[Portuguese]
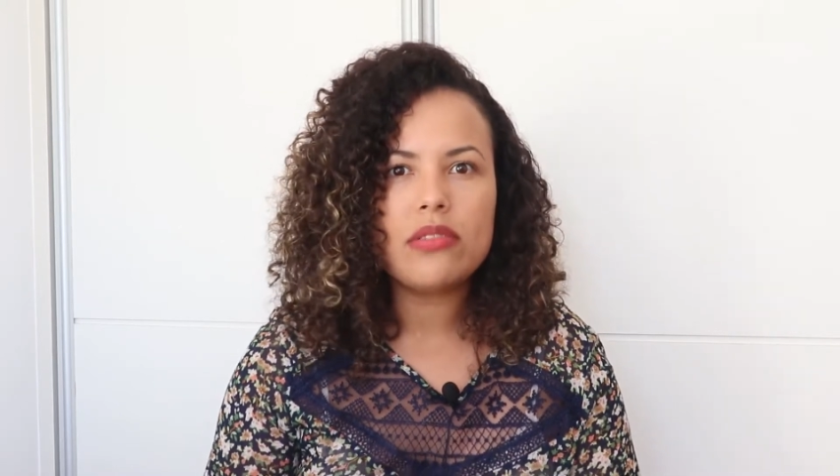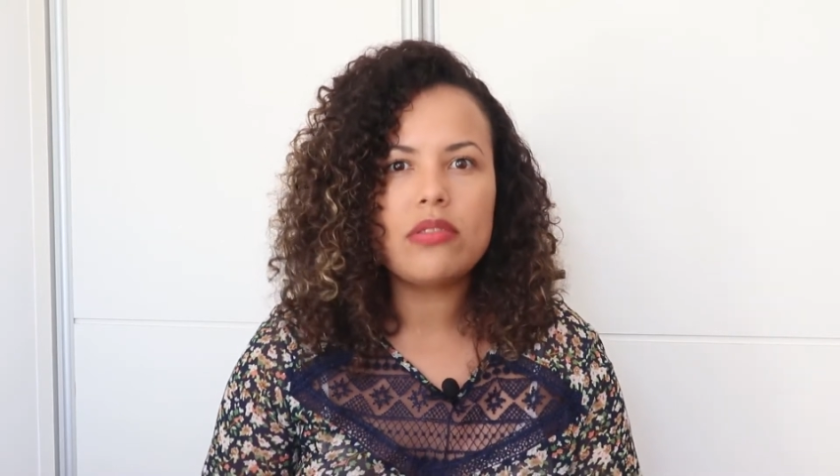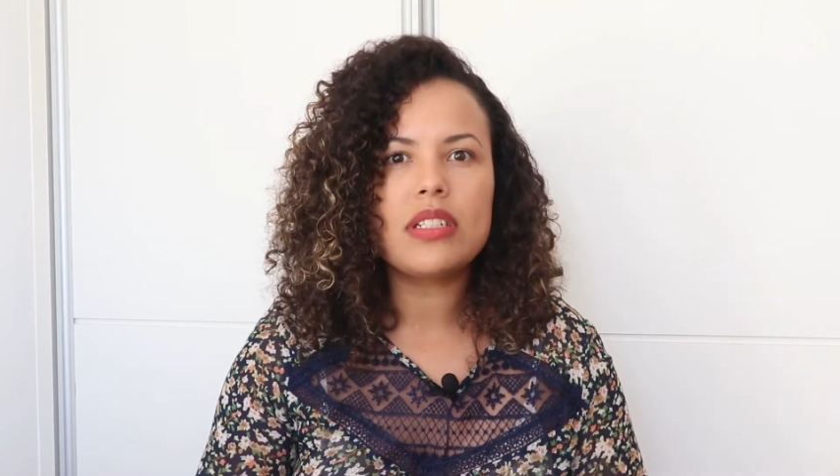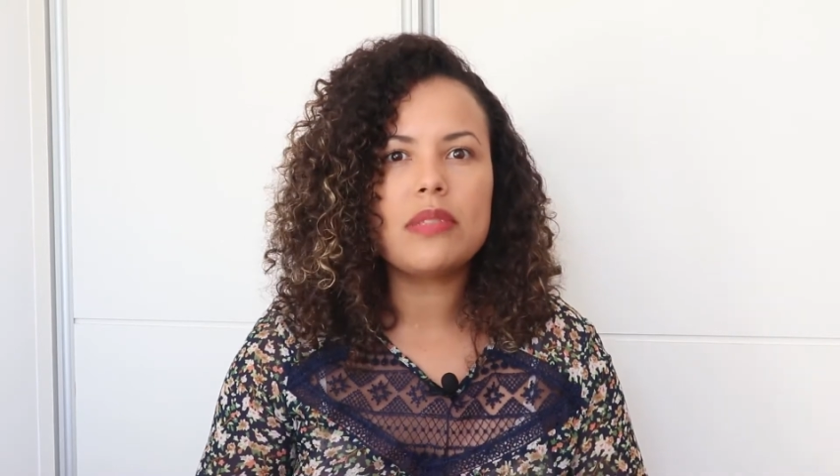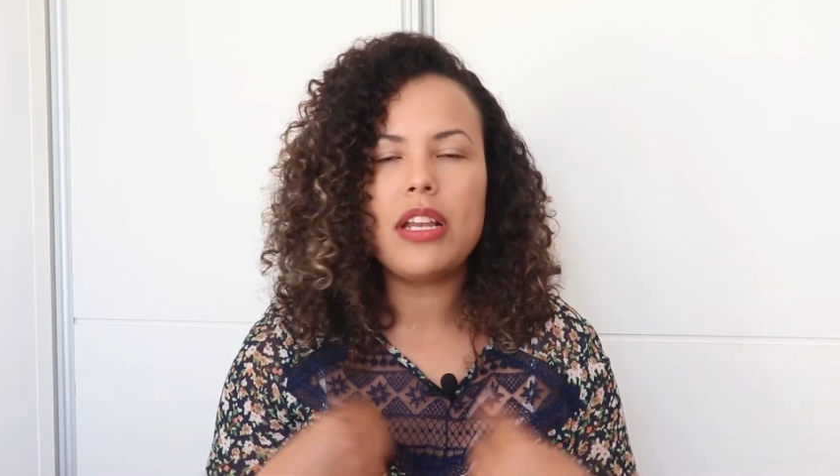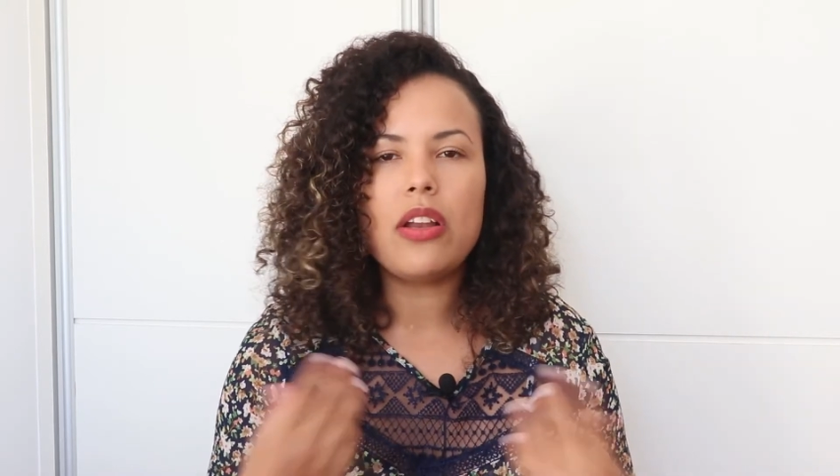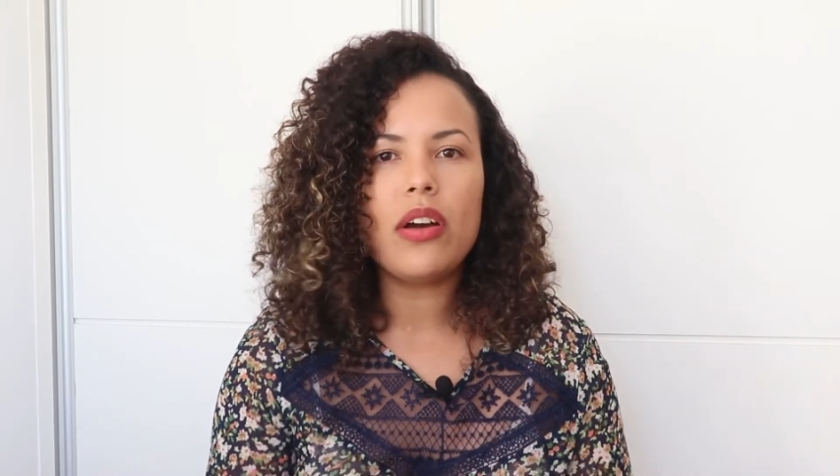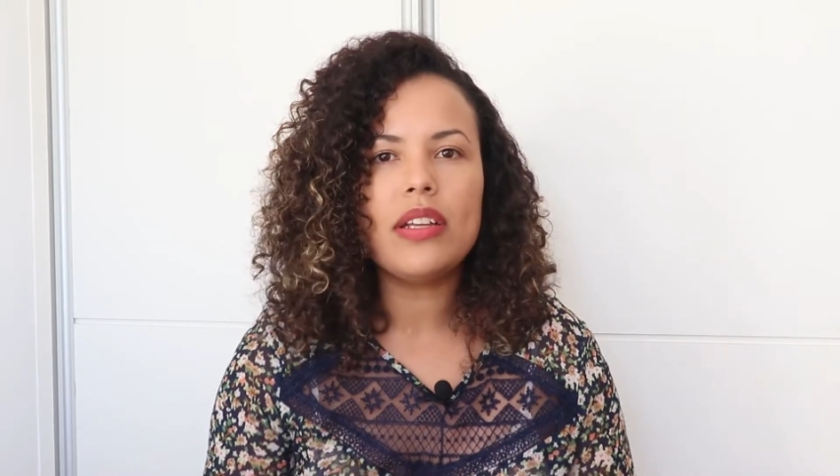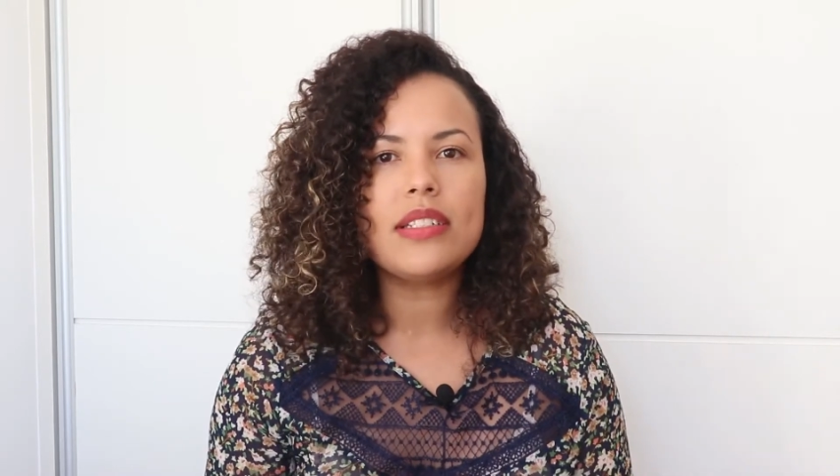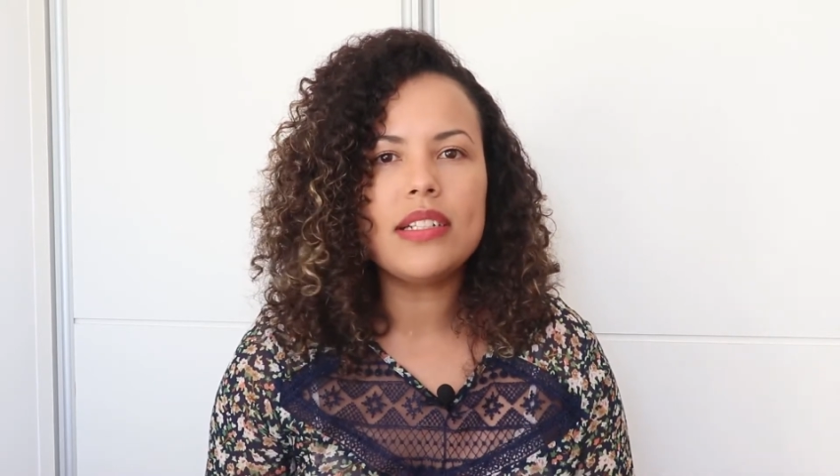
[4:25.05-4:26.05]
isso nas
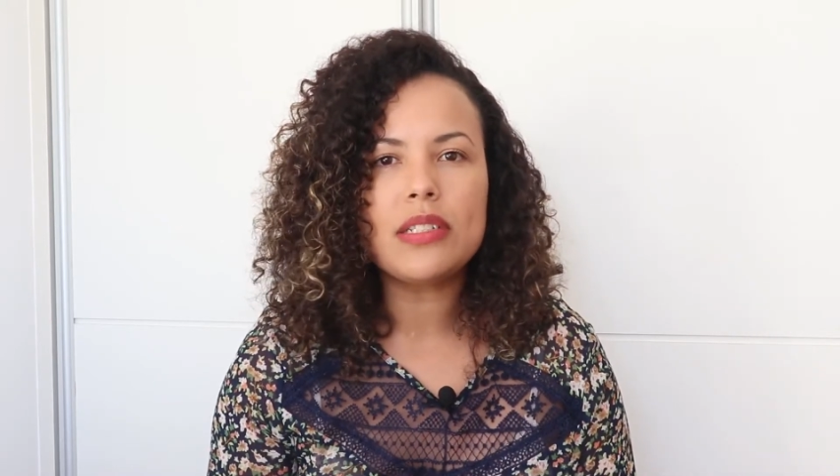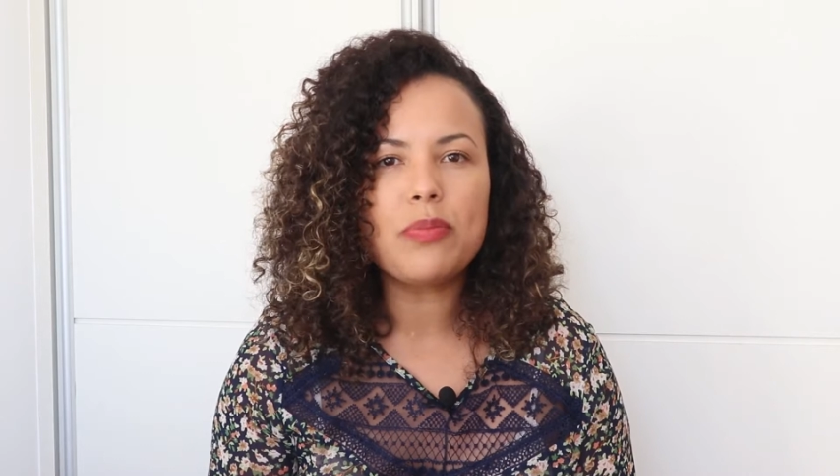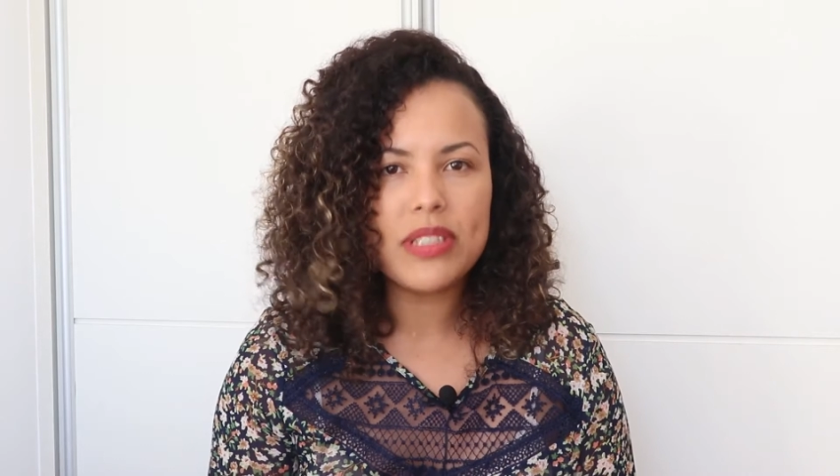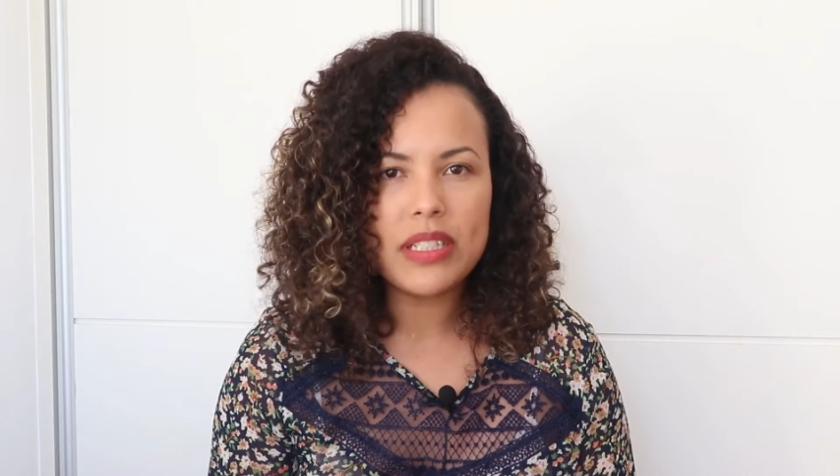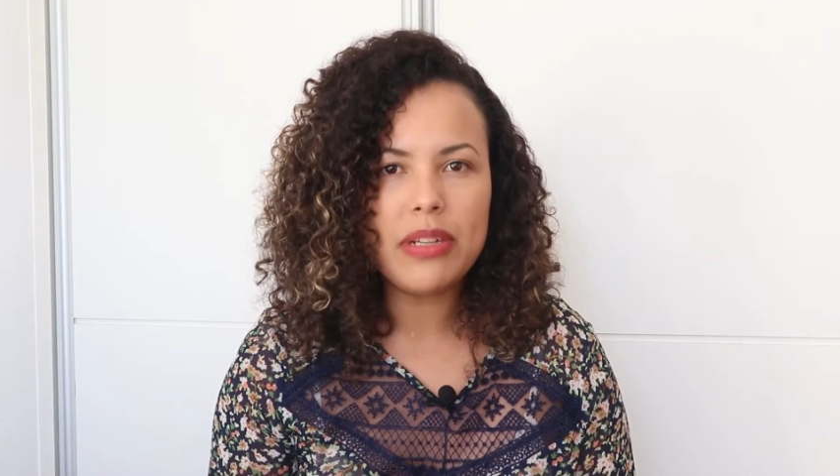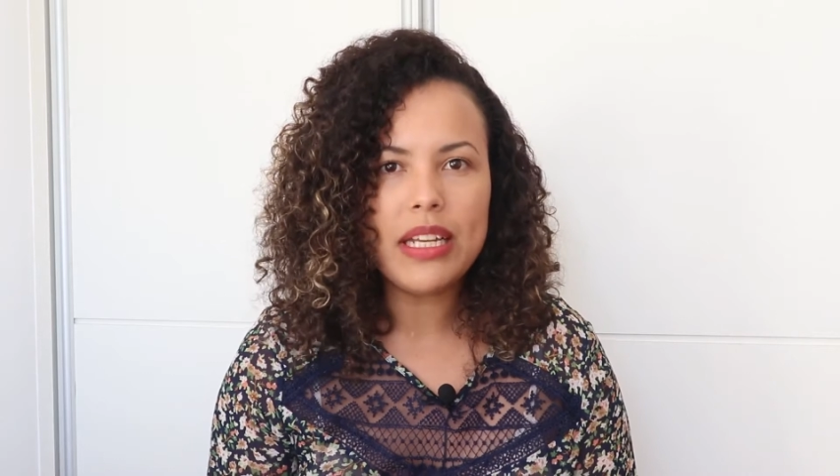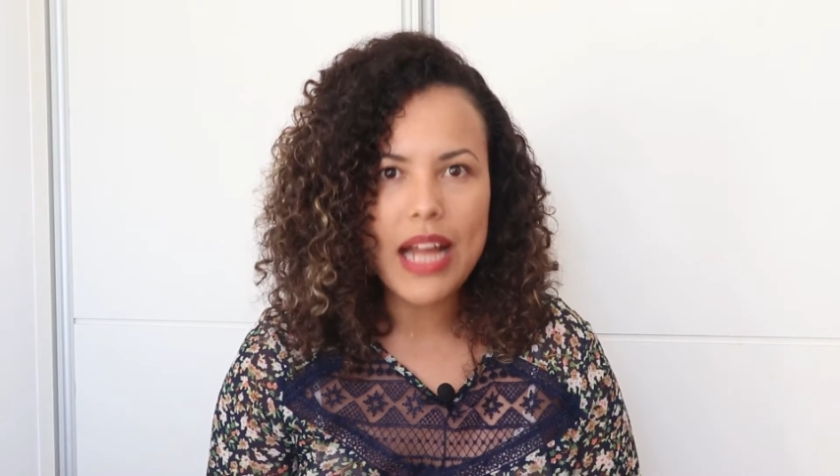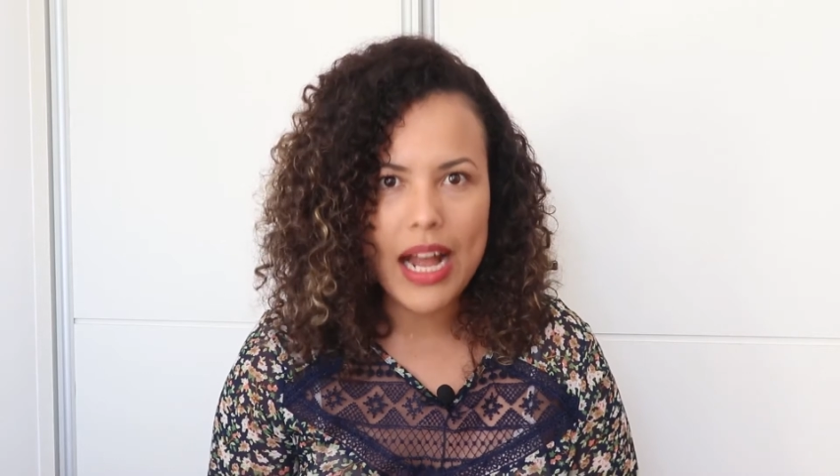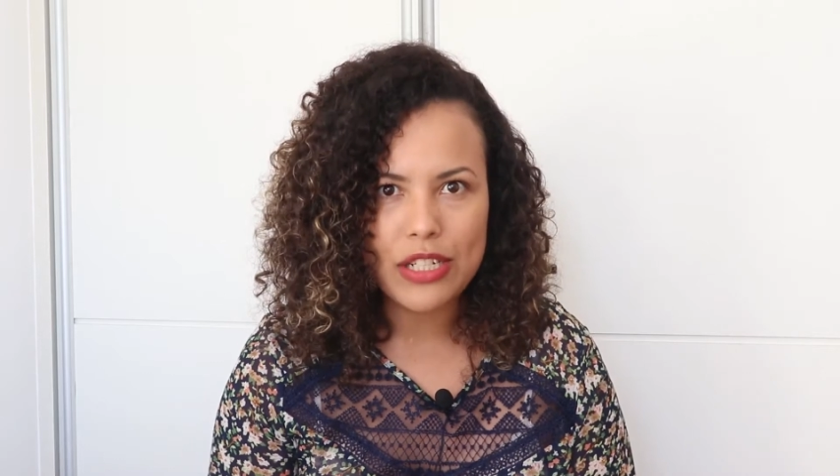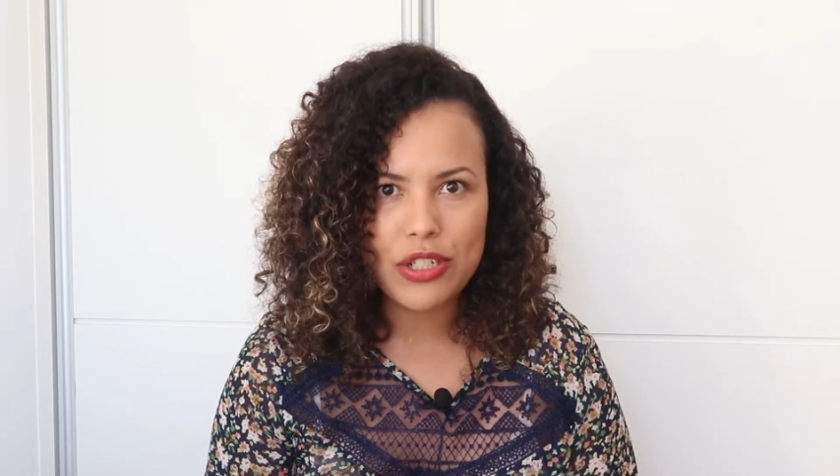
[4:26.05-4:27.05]
melhores das
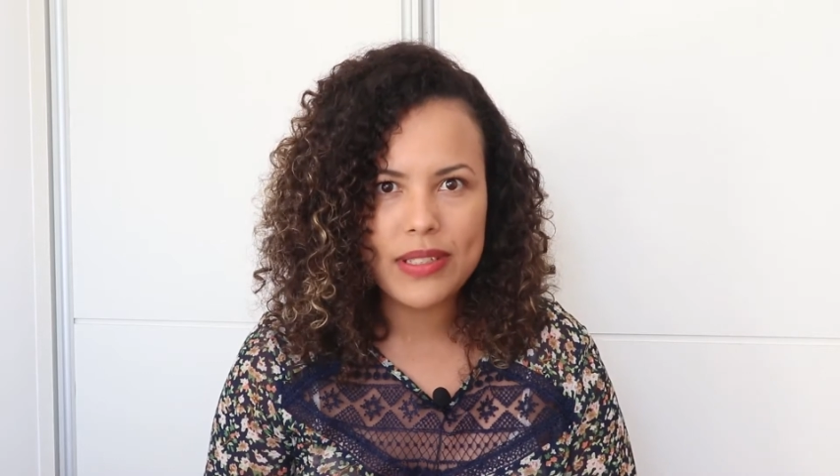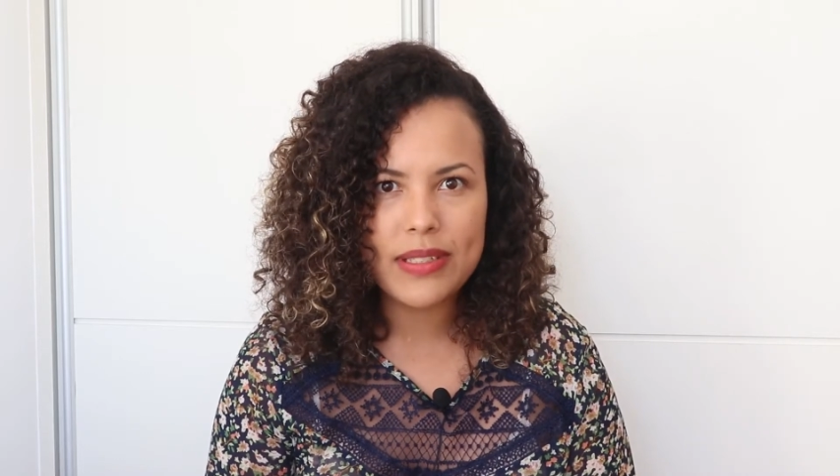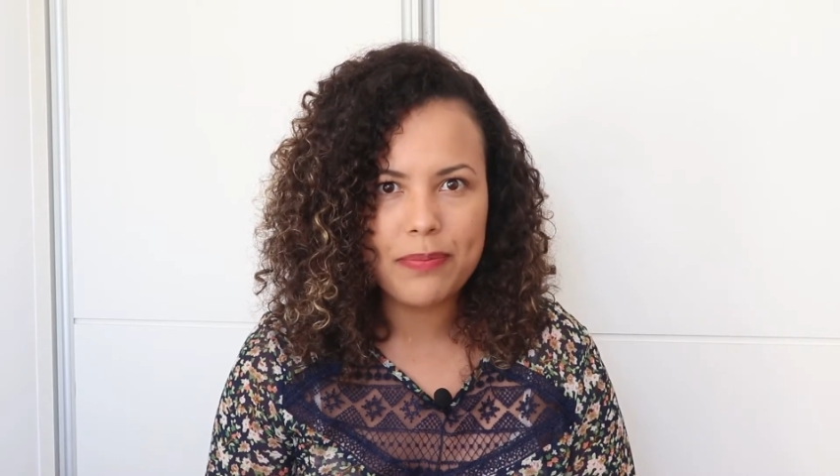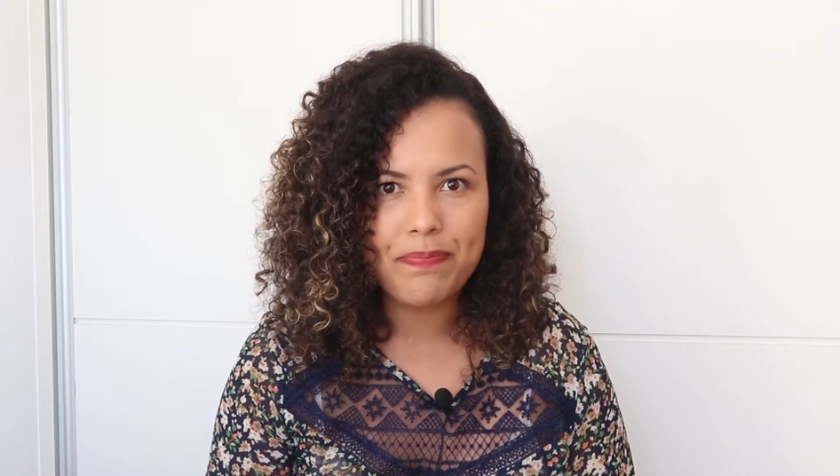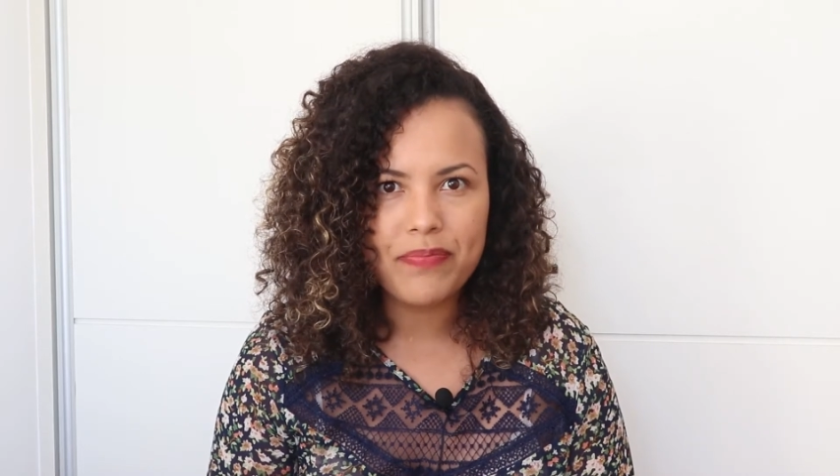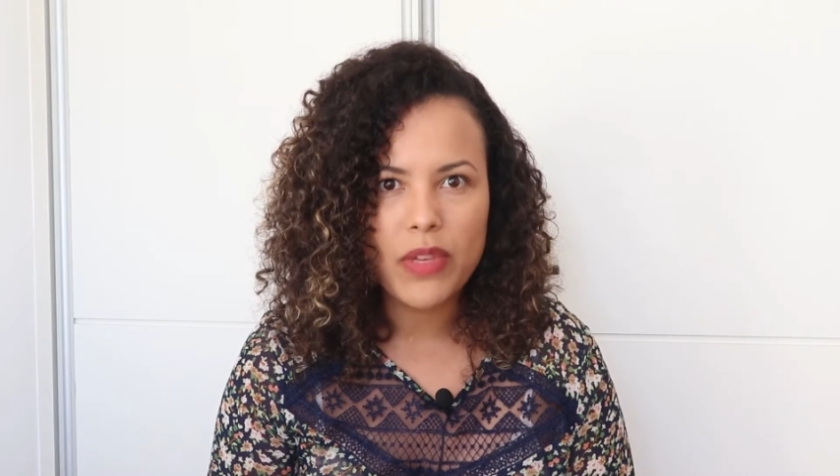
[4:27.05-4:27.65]
possibilidades.